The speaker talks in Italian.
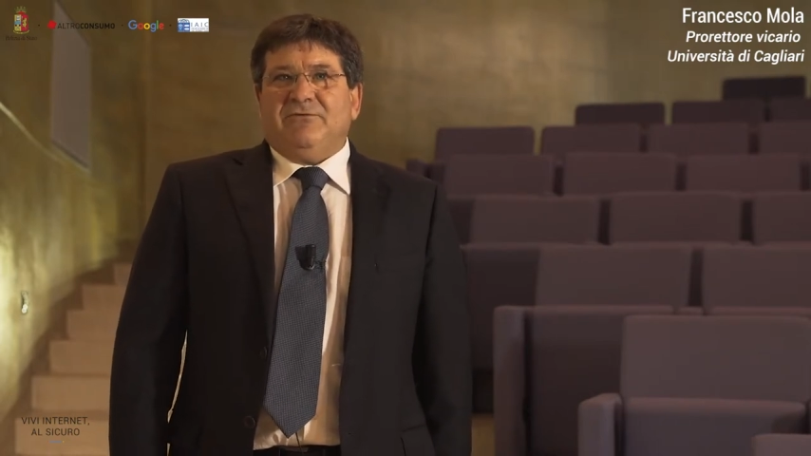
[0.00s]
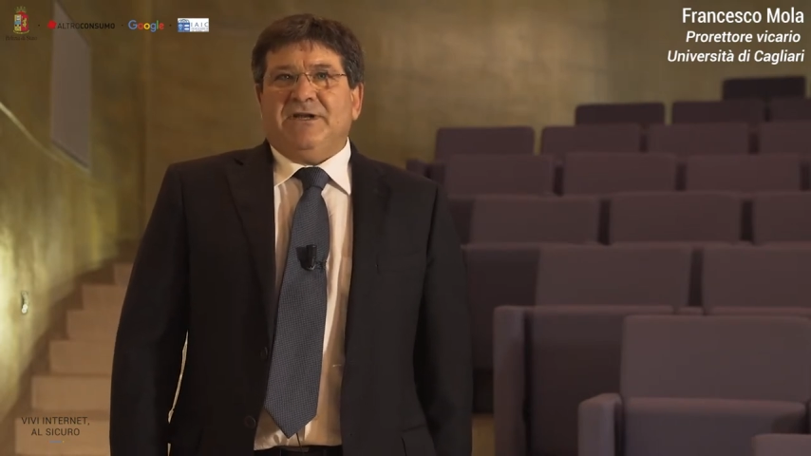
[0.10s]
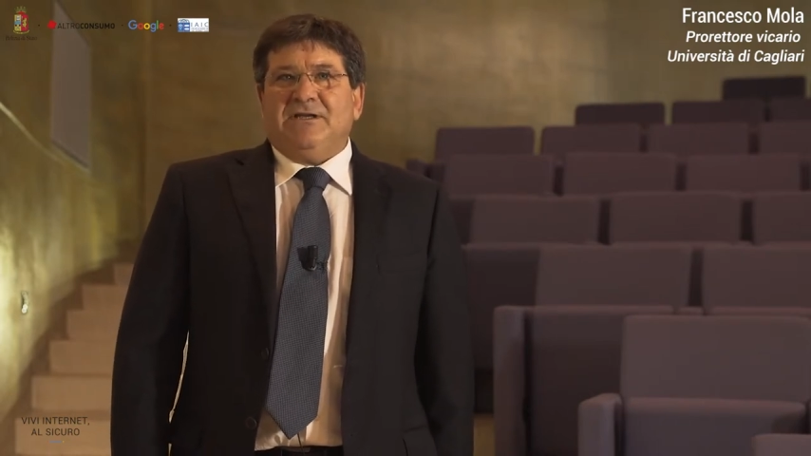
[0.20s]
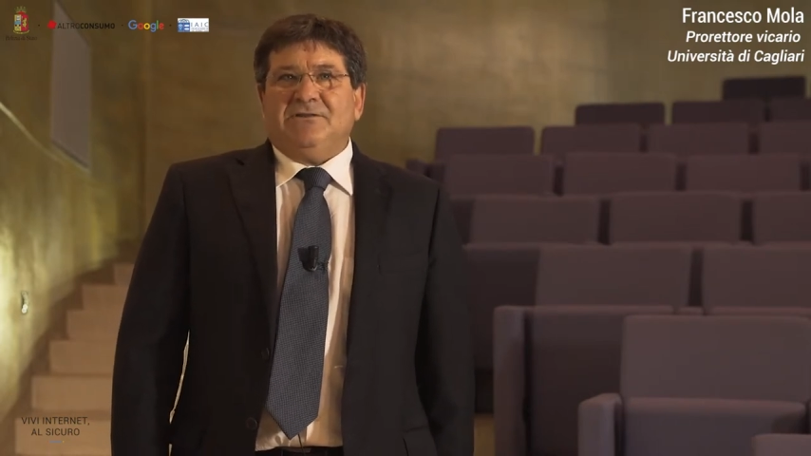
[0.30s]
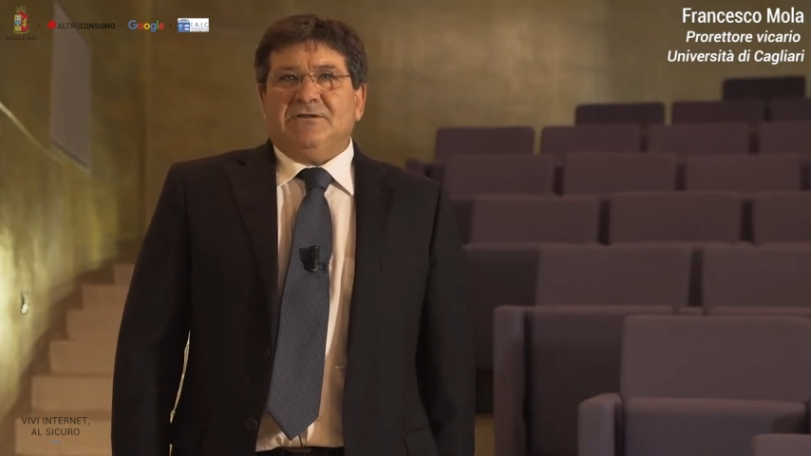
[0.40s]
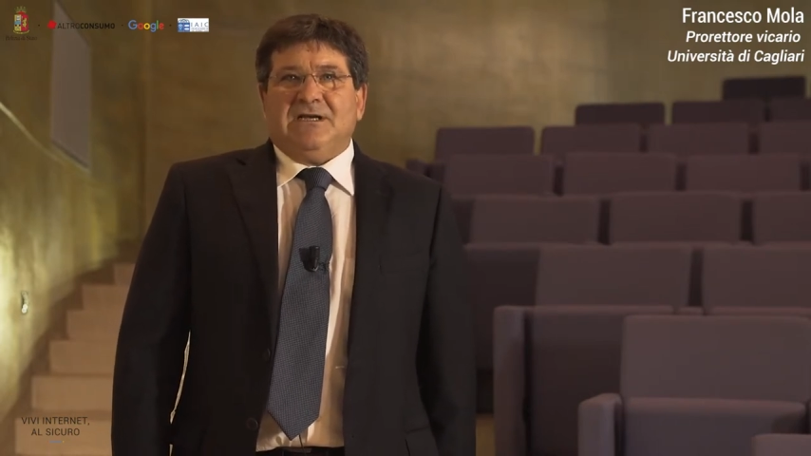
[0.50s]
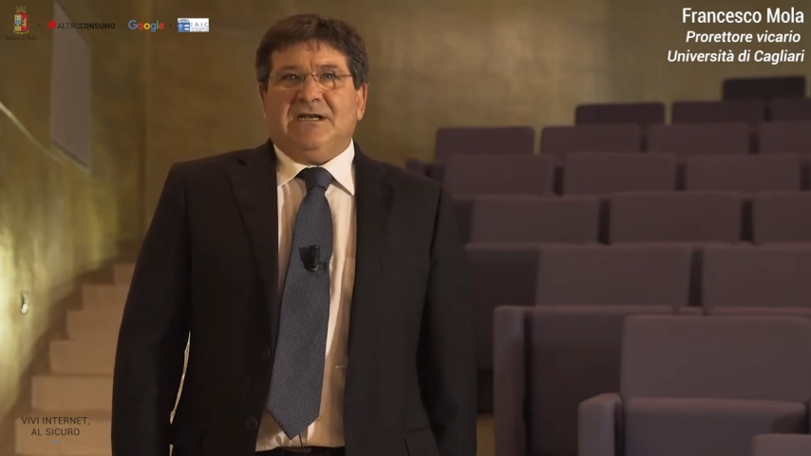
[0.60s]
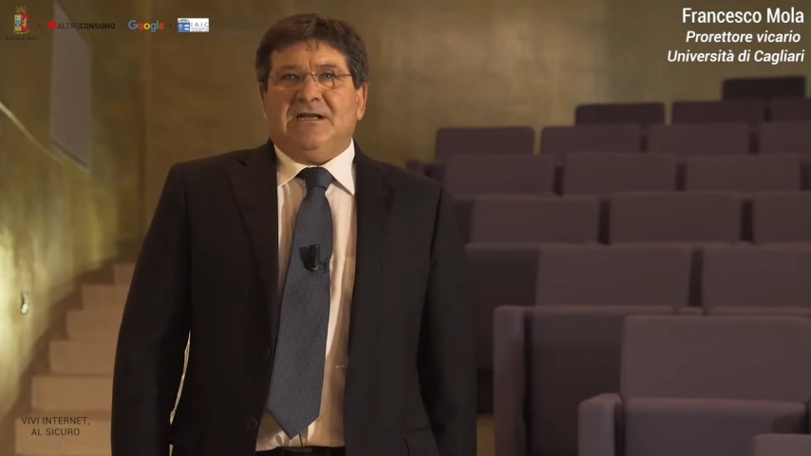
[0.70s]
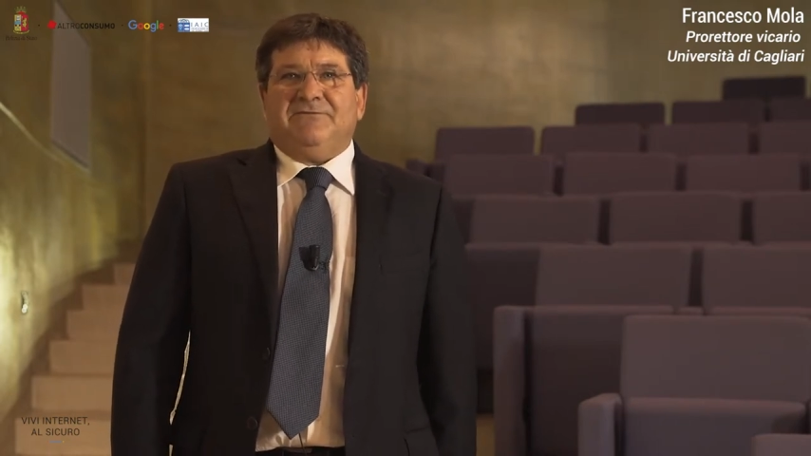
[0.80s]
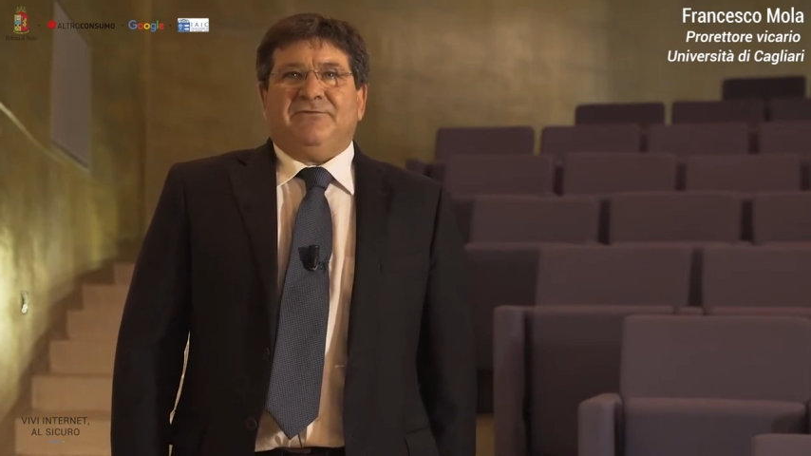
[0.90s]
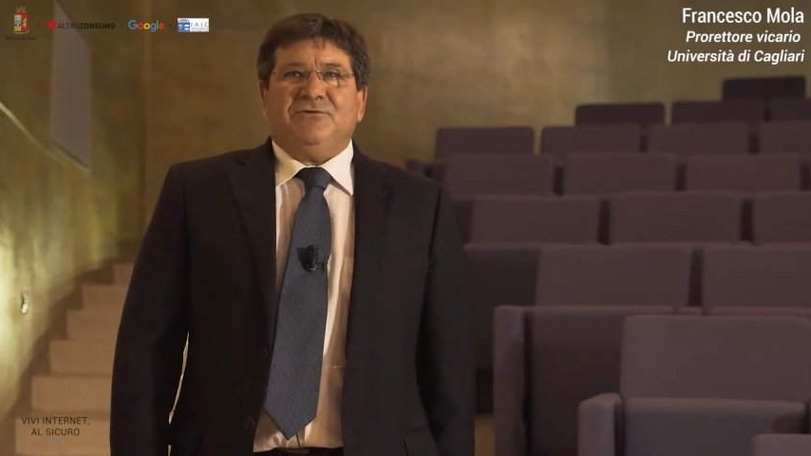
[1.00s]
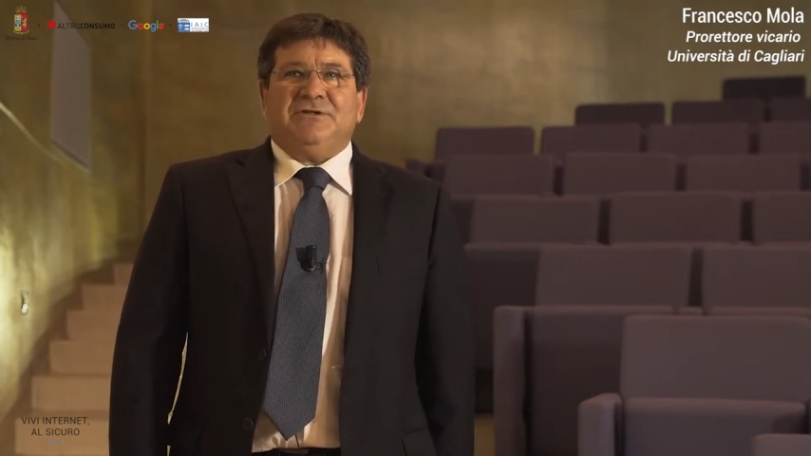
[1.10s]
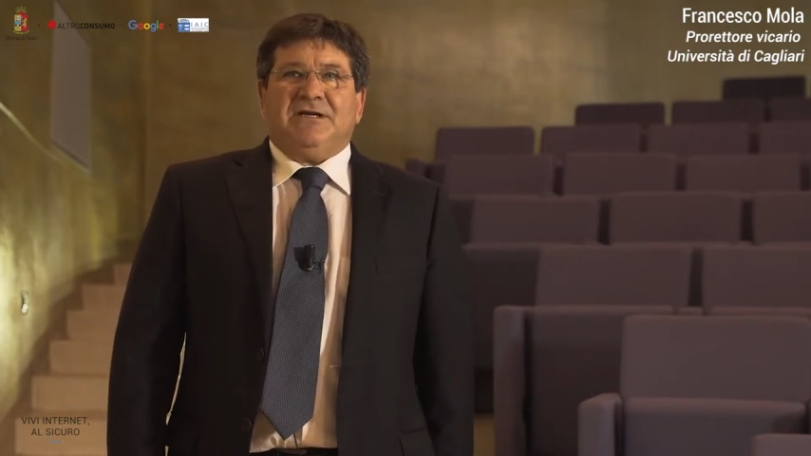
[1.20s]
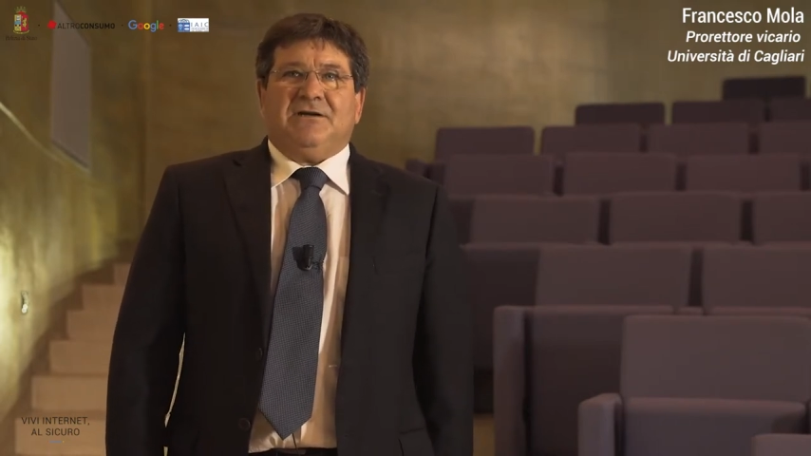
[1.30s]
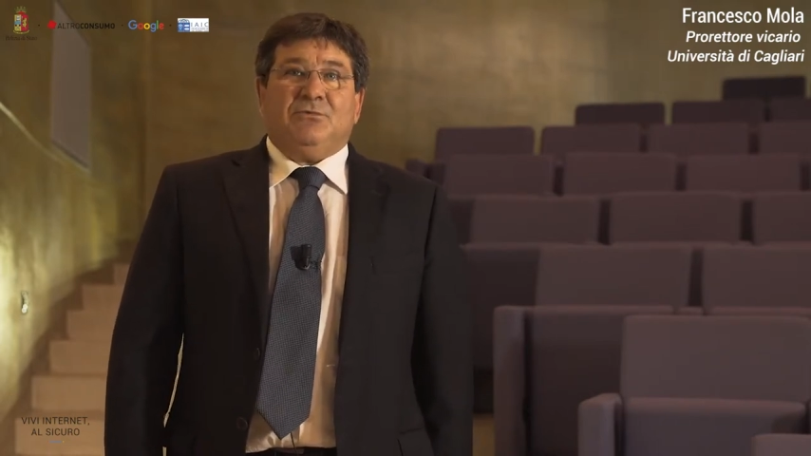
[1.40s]
venendo
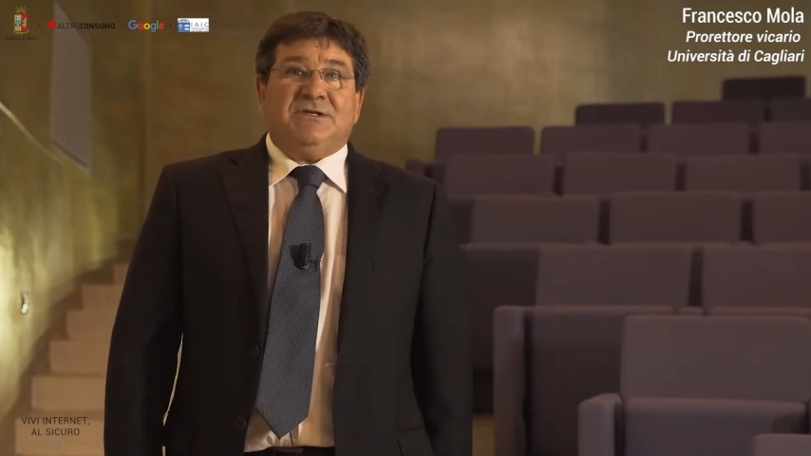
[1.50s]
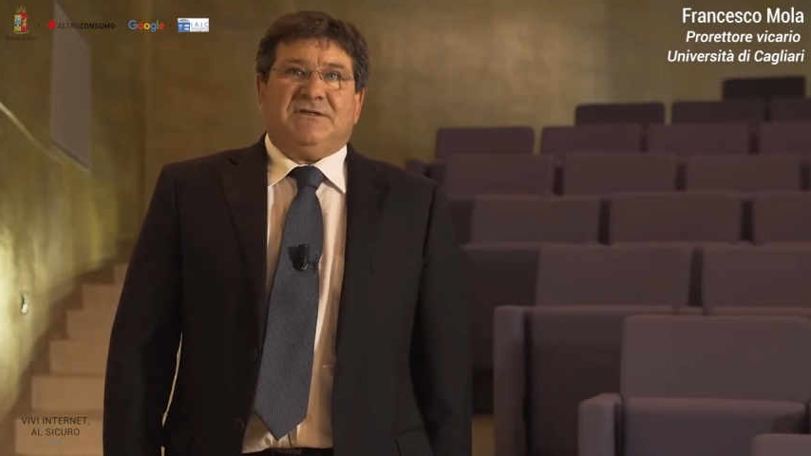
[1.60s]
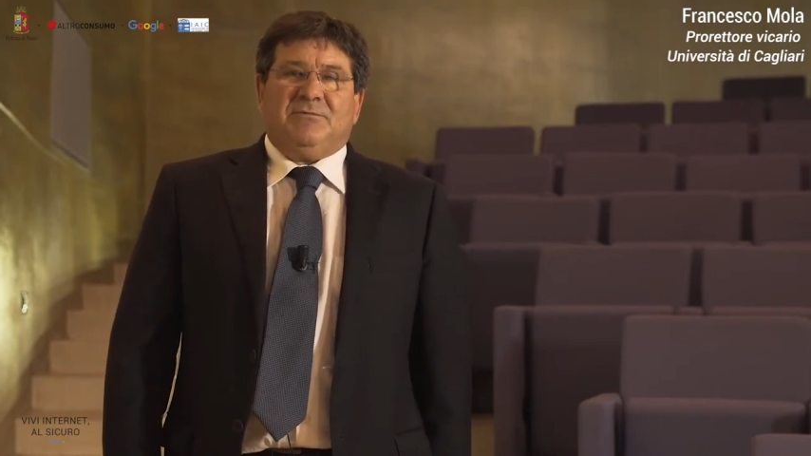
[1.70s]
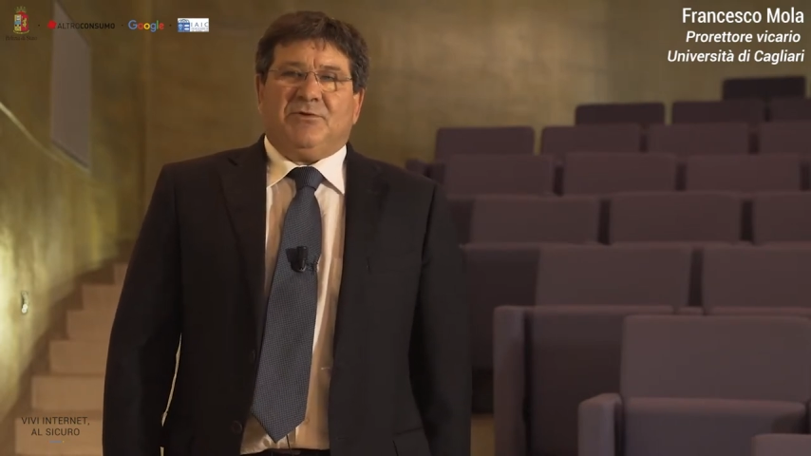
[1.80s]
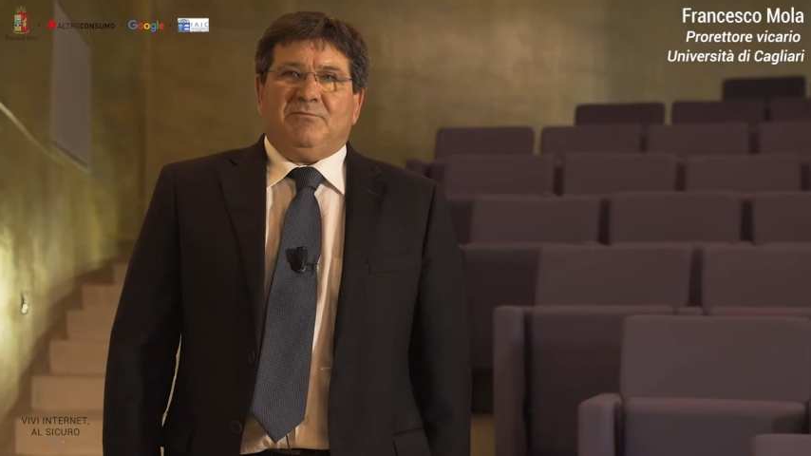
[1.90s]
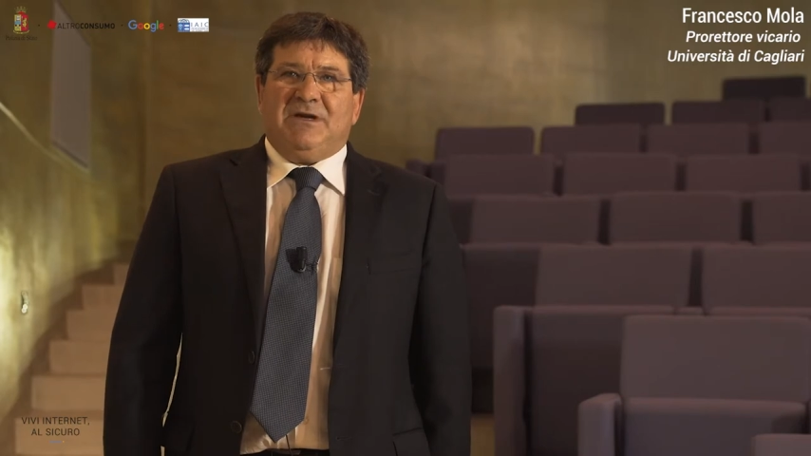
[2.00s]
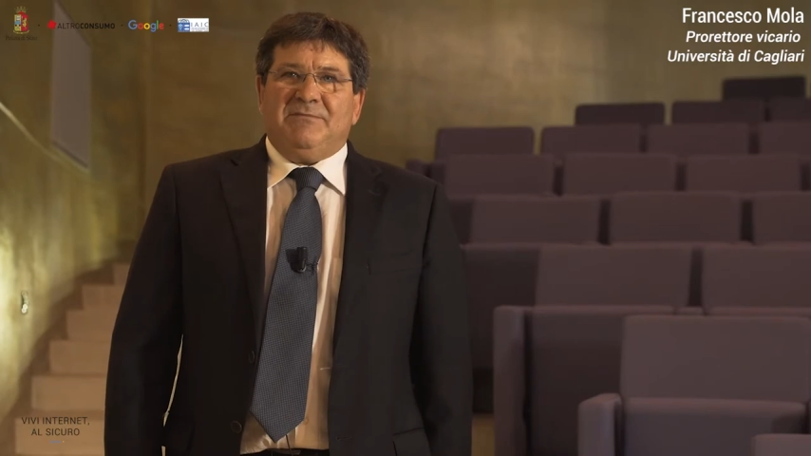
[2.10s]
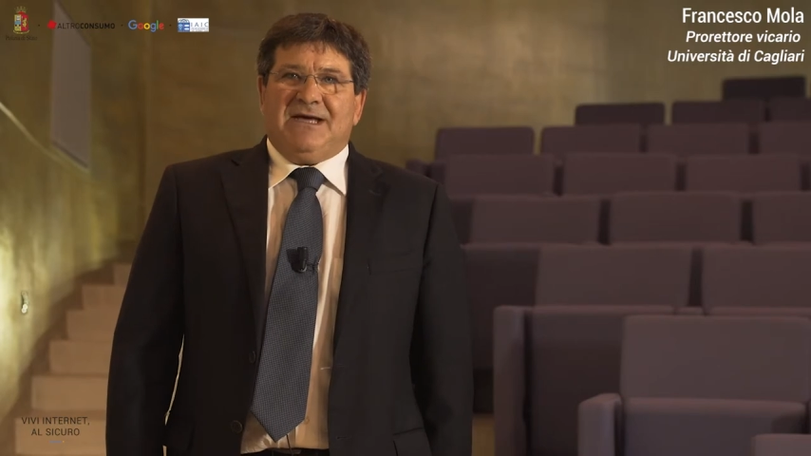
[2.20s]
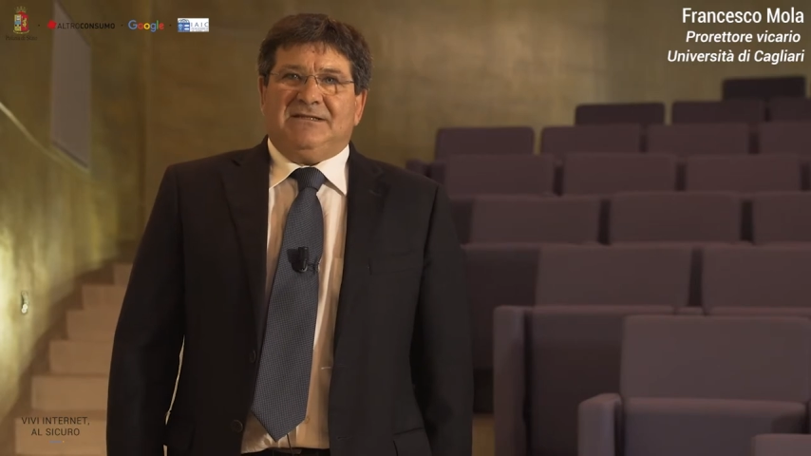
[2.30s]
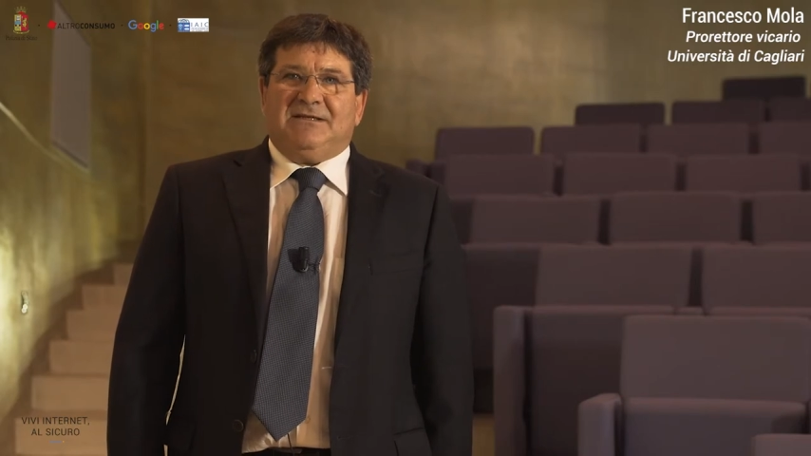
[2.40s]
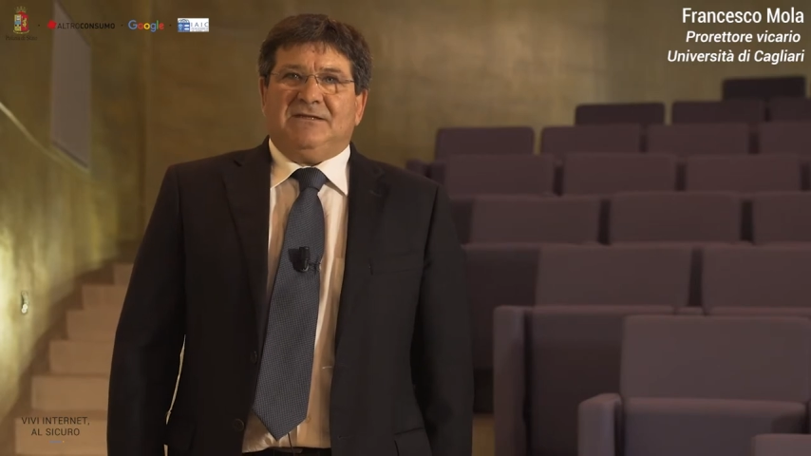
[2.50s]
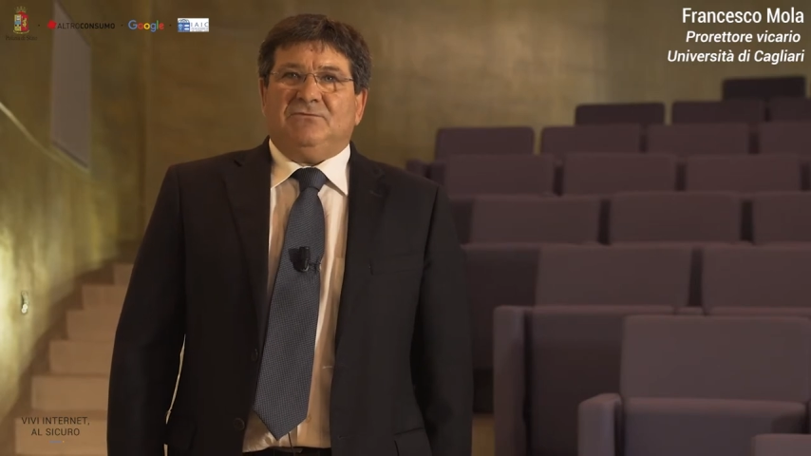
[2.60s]
dall'affrontare queste problematiche